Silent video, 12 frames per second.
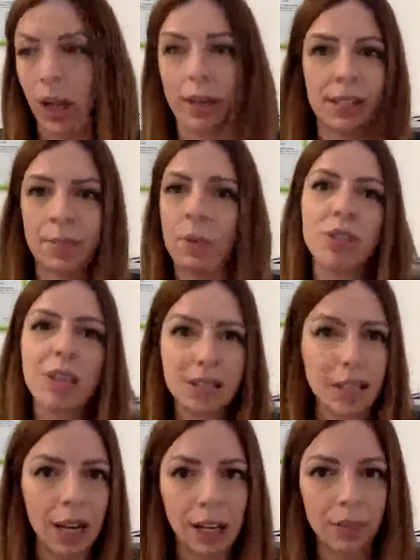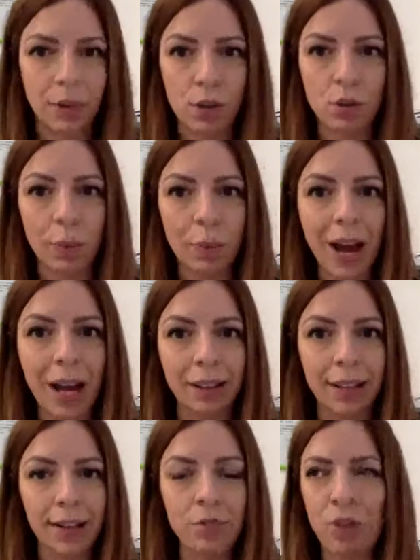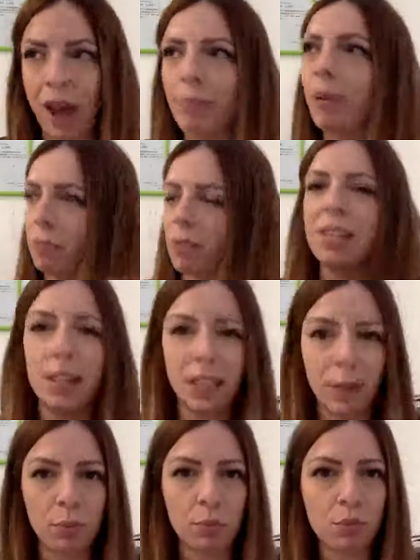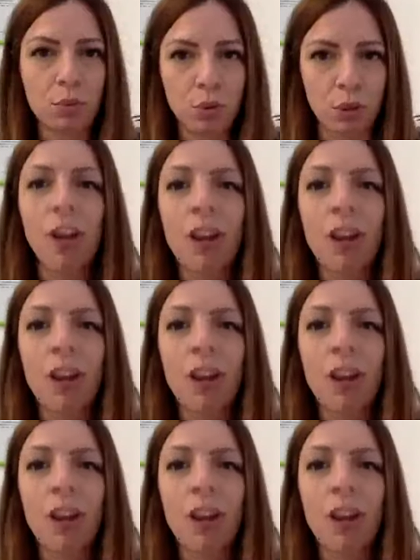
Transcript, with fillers: che possa essere anche il vostro partner, cioè ma mi senti che puzzo,